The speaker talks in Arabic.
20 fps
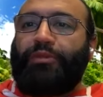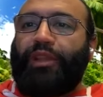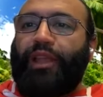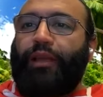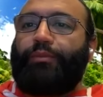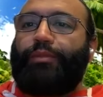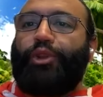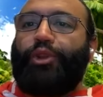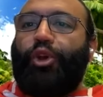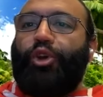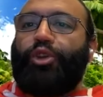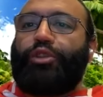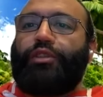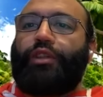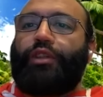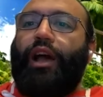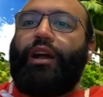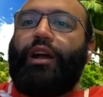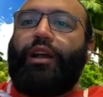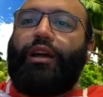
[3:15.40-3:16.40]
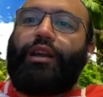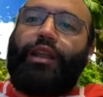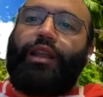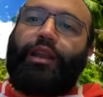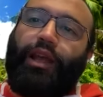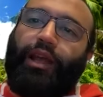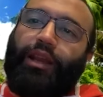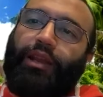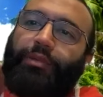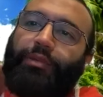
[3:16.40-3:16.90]
كان بيحط
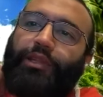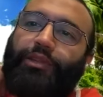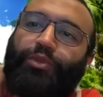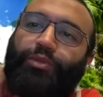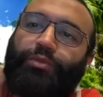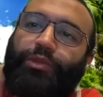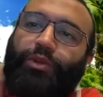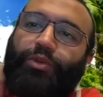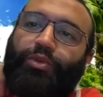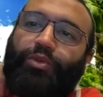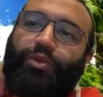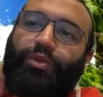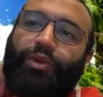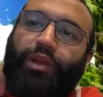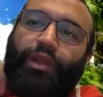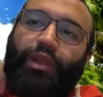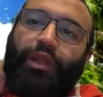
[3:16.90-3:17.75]
حجرين على بطنه من الجوع.